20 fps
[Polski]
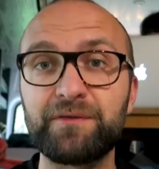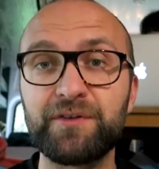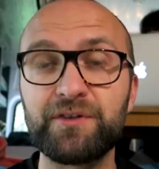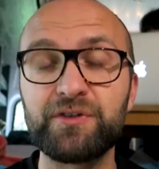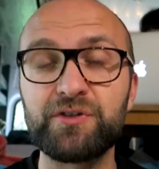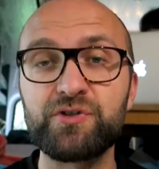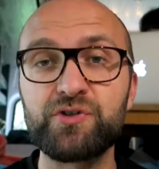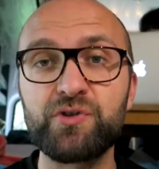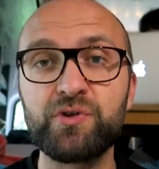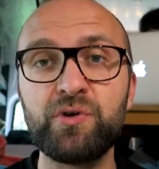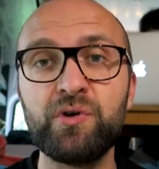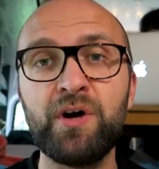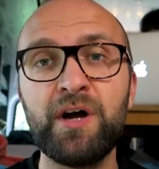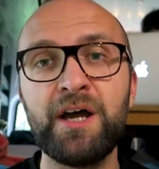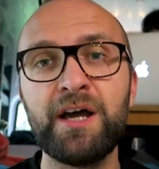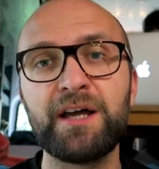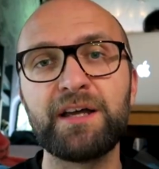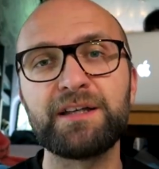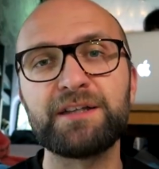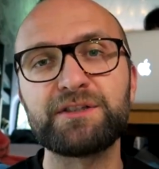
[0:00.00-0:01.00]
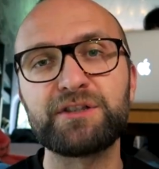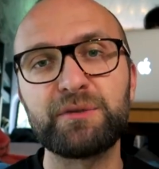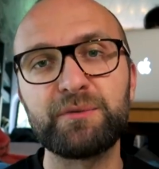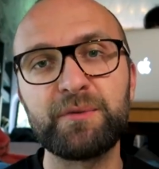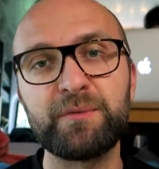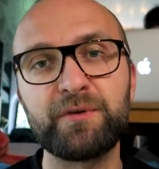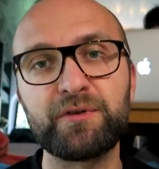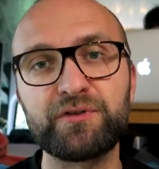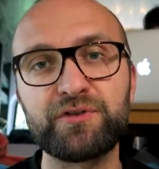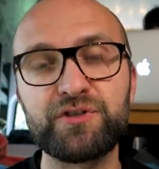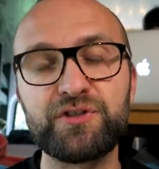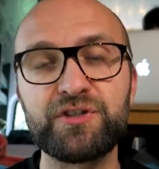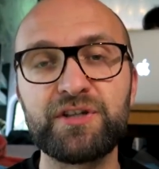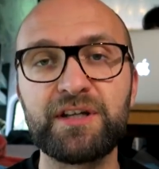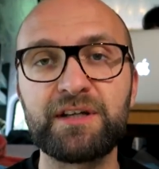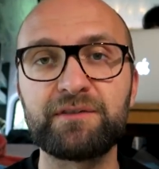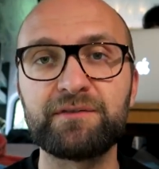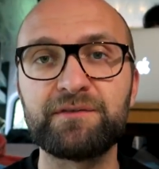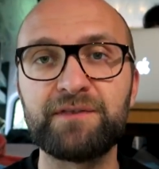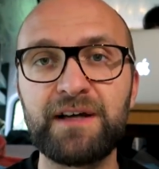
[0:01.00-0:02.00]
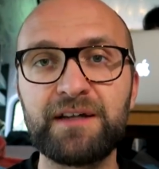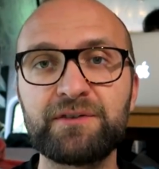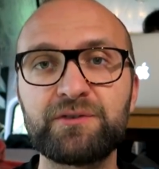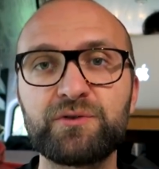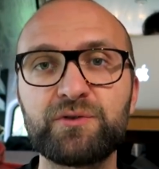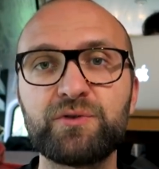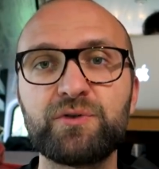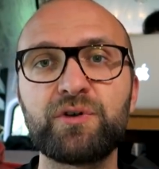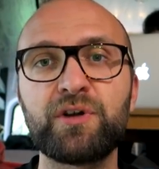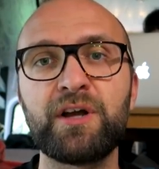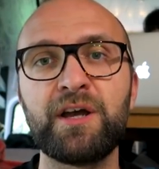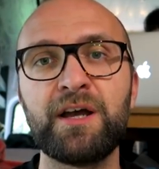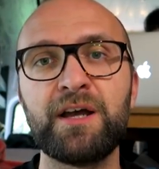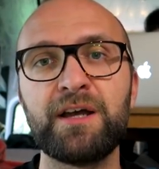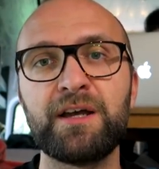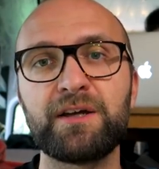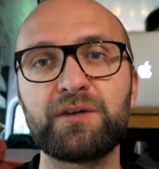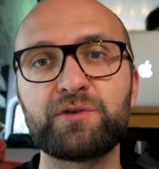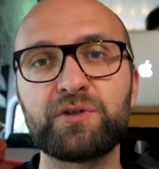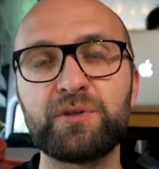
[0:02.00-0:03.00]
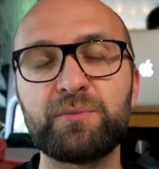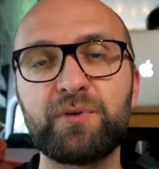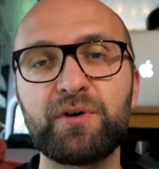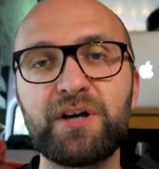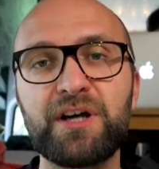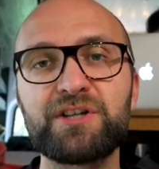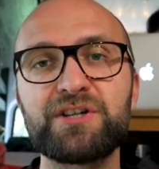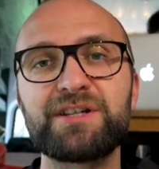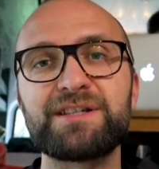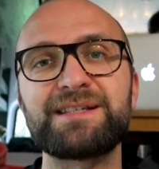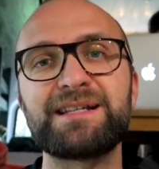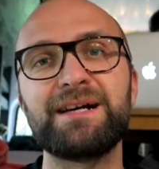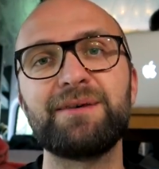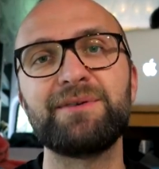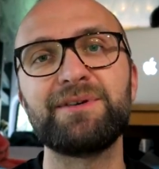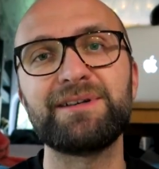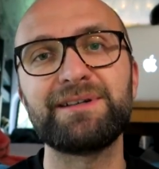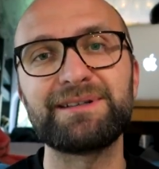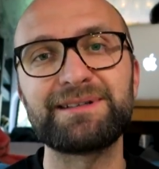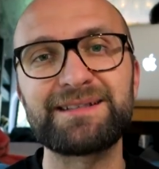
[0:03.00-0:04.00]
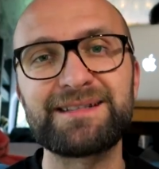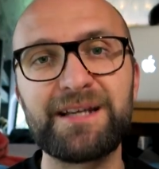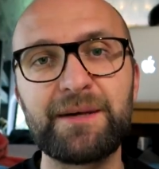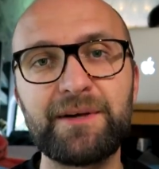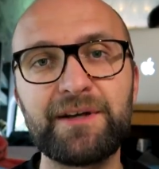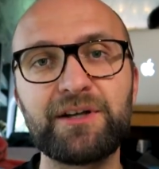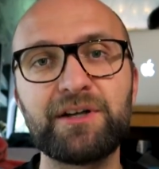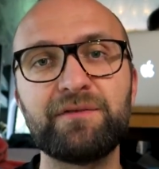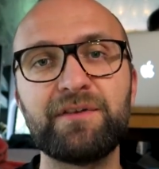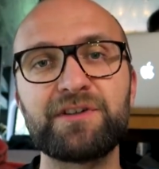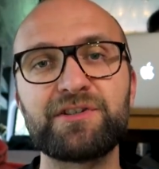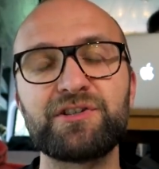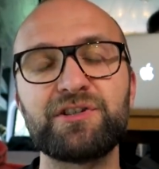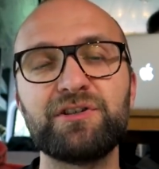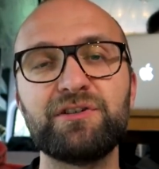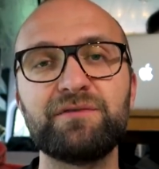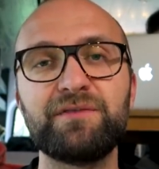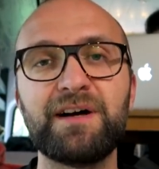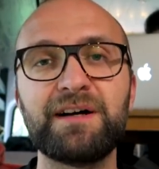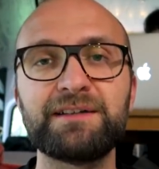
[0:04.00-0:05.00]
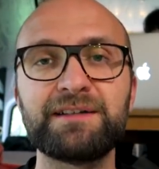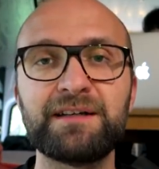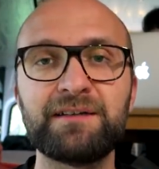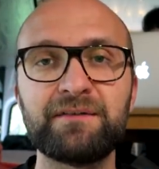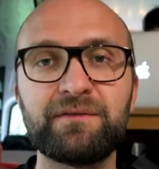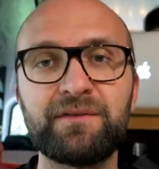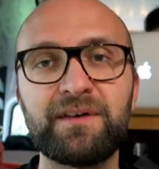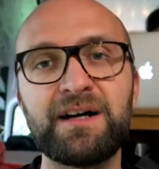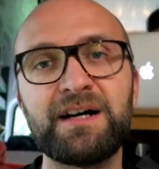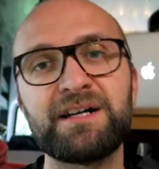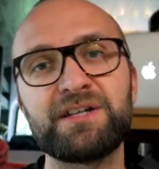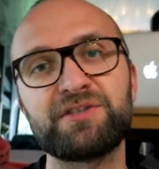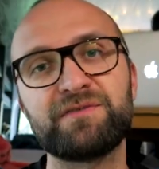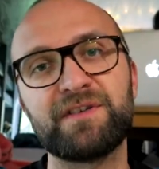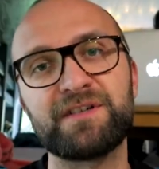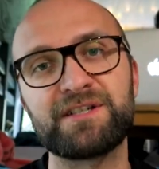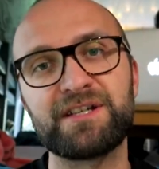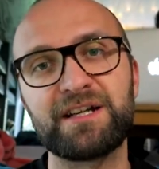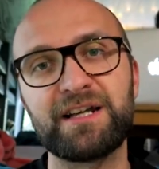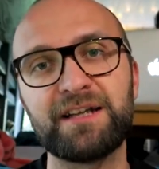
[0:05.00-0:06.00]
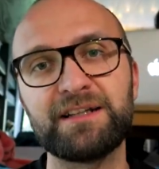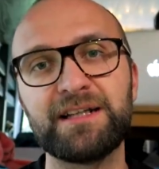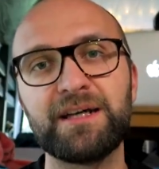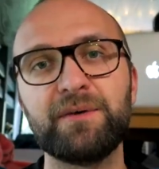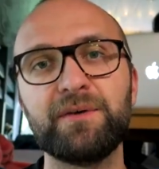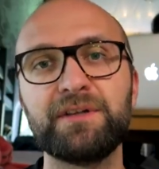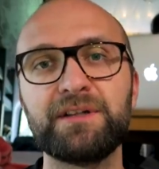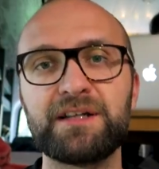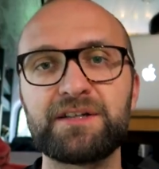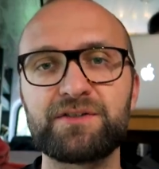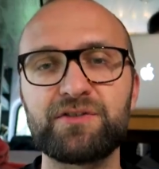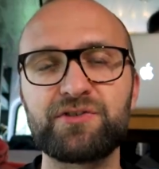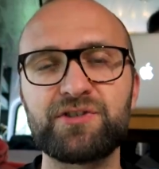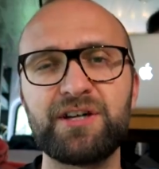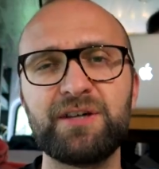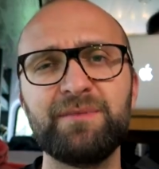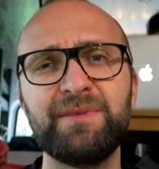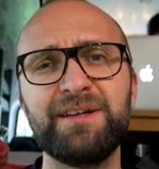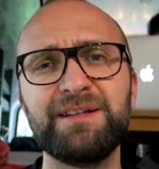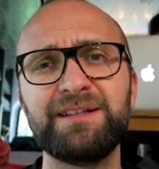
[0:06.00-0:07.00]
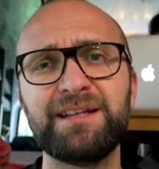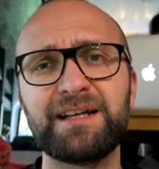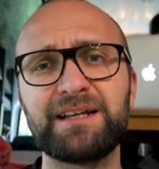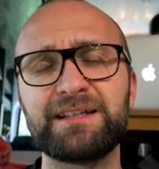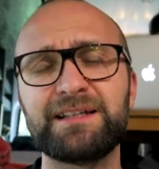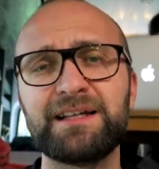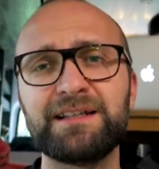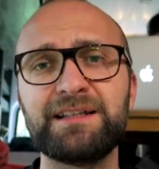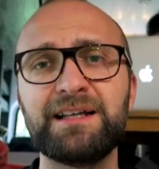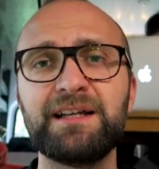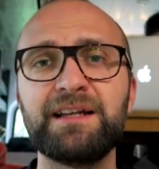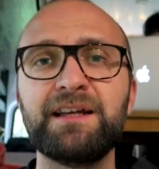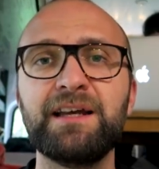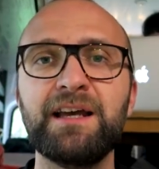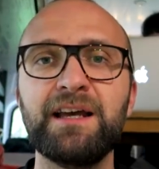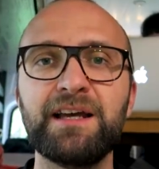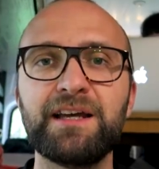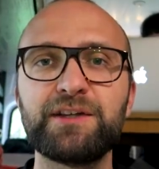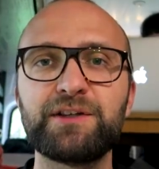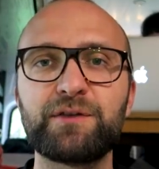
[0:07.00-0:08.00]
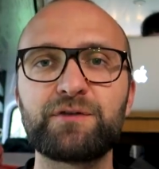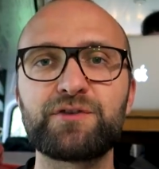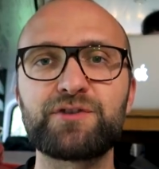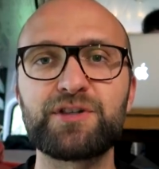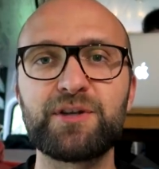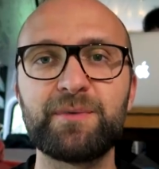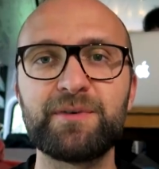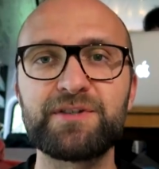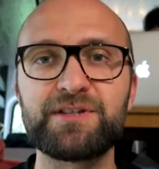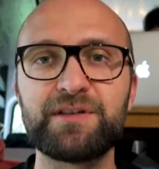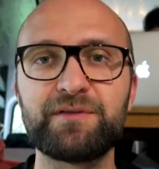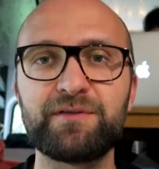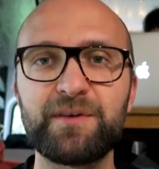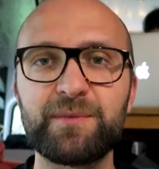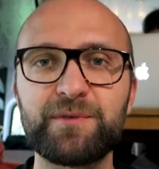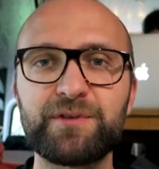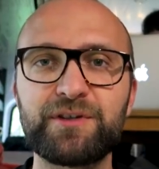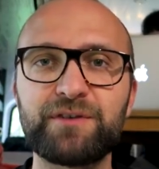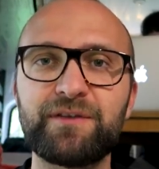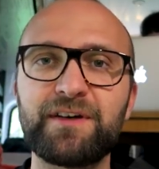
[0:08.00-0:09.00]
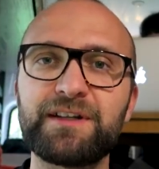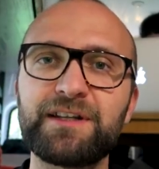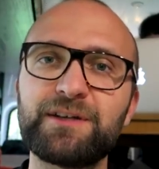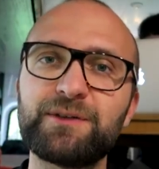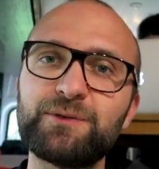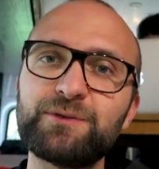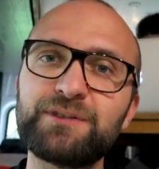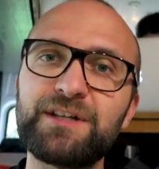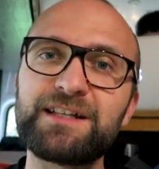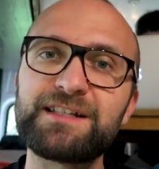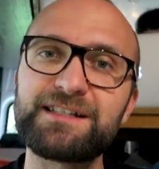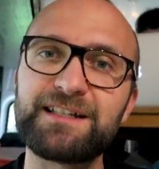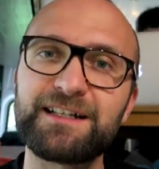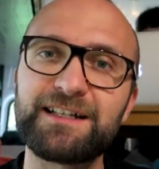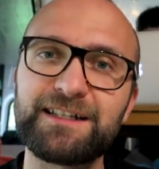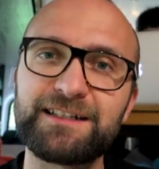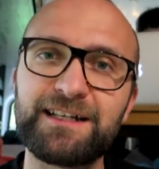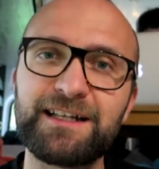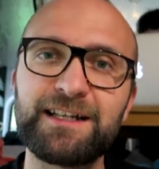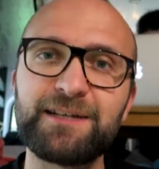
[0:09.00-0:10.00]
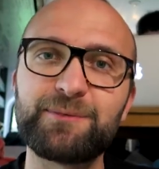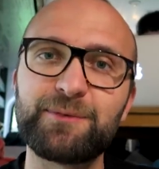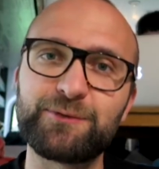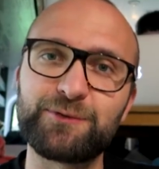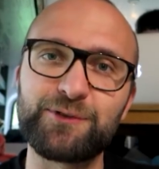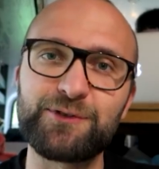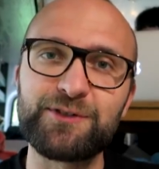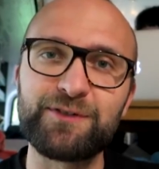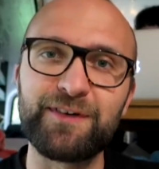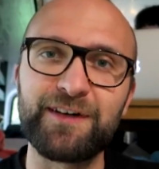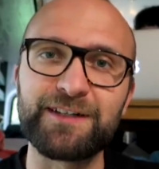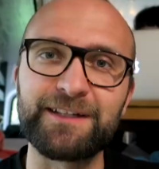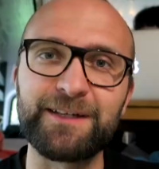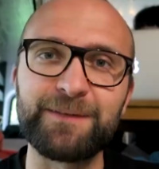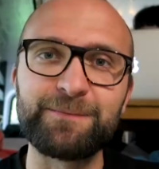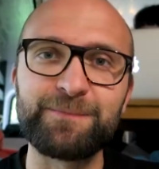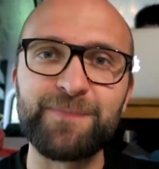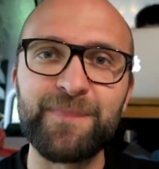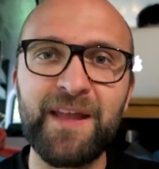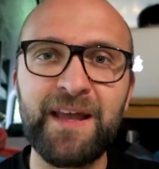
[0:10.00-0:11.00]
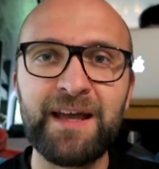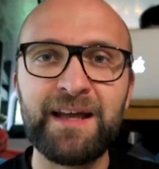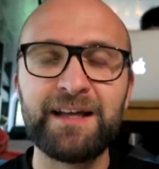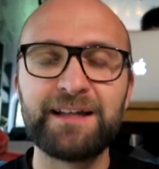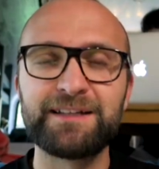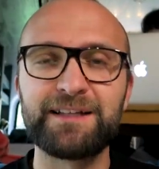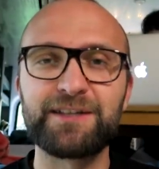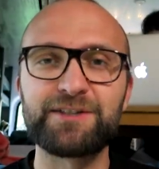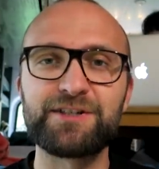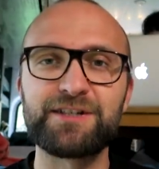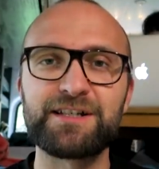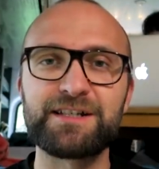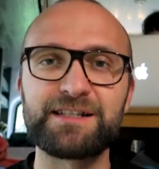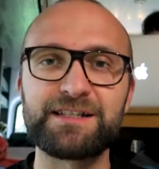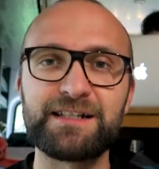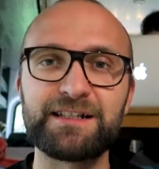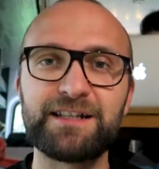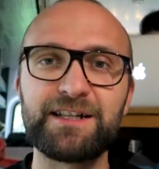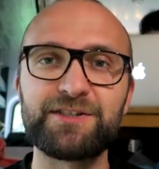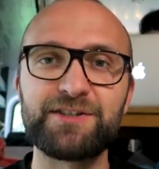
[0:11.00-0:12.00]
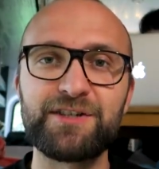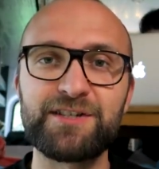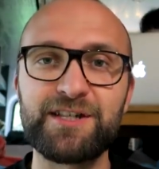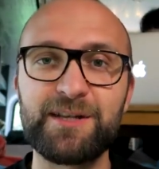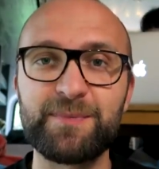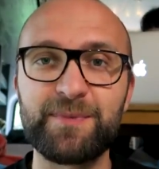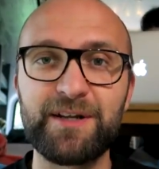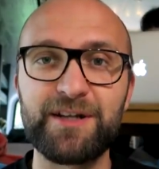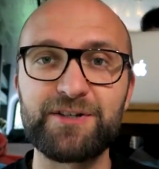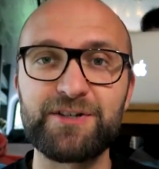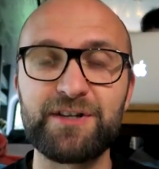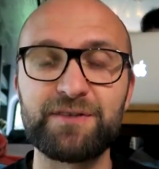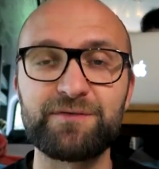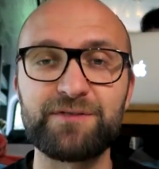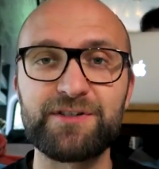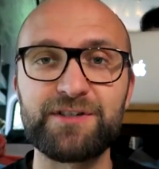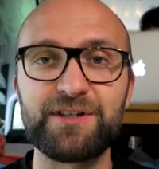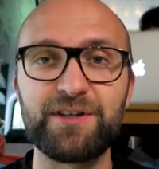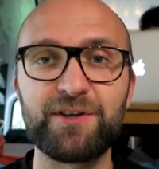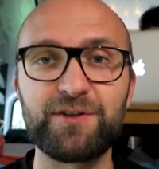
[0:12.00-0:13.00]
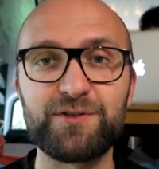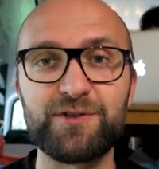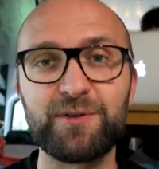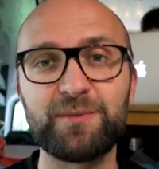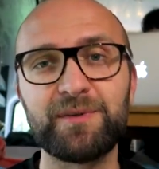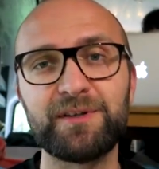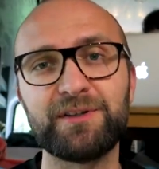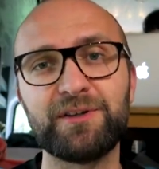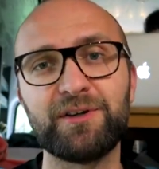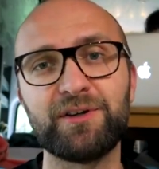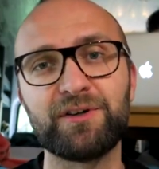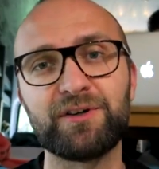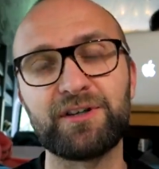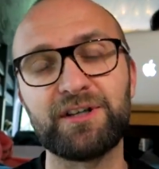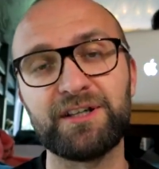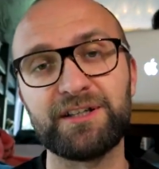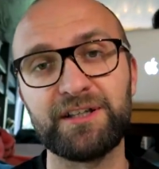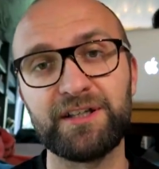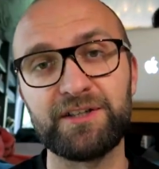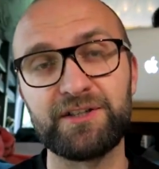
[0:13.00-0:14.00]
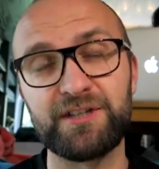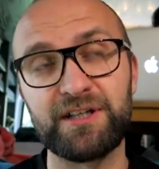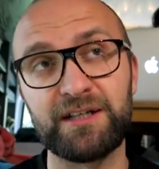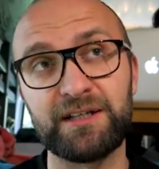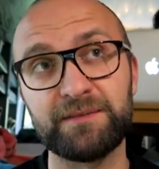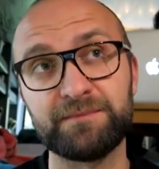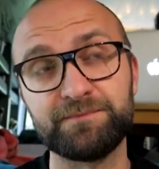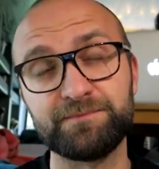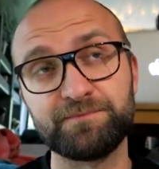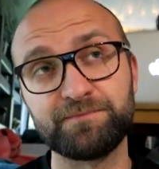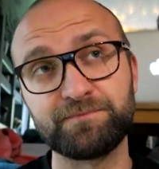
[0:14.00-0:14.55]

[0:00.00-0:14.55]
finiszu i zrobimy odcinek Van Tour, który pokaże cały, całego waszego vana, wasz, wasze kanały na social mediach i tak dalej i to wszystko będzie wyemitowane u nas na kanale Podróżowanie. Także serdecznie zapraszam wszystkie osoby do kliknięcia